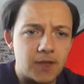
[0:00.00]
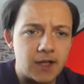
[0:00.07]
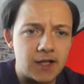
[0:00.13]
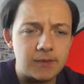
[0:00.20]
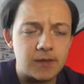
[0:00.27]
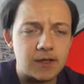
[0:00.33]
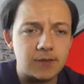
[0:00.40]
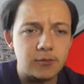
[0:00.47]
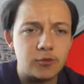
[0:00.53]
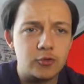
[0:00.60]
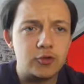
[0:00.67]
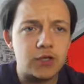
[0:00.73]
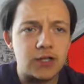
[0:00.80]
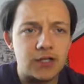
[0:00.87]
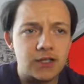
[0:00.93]
Hadi bakalım
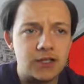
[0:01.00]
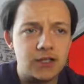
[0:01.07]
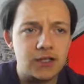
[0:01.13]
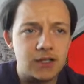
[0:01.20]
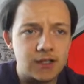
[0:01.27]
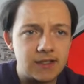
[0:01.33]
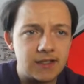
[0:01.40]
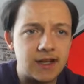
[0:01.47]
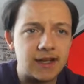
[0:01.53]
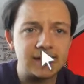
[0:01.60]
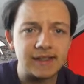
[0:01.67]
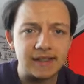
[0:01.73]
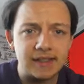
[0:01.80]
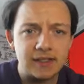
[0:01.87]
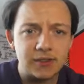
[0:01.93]
çocuklar.
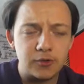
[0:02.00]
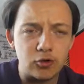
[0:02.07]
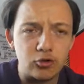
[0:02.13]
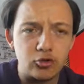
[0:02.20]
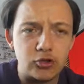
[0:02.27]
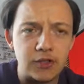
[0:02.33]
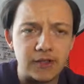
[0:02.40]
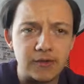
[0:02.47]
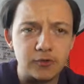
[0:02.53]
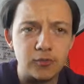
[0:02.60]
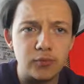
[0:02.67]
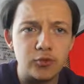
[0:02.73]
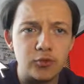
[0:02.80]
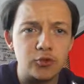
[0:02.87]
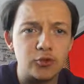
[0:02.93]
Yardırın. Gösterin
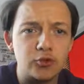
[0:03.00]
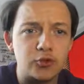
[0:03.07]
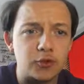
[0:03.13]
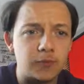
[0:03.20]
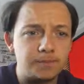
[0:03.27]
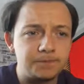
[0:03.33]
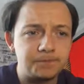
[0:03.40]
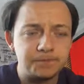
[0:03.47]
tüm gücünüzü.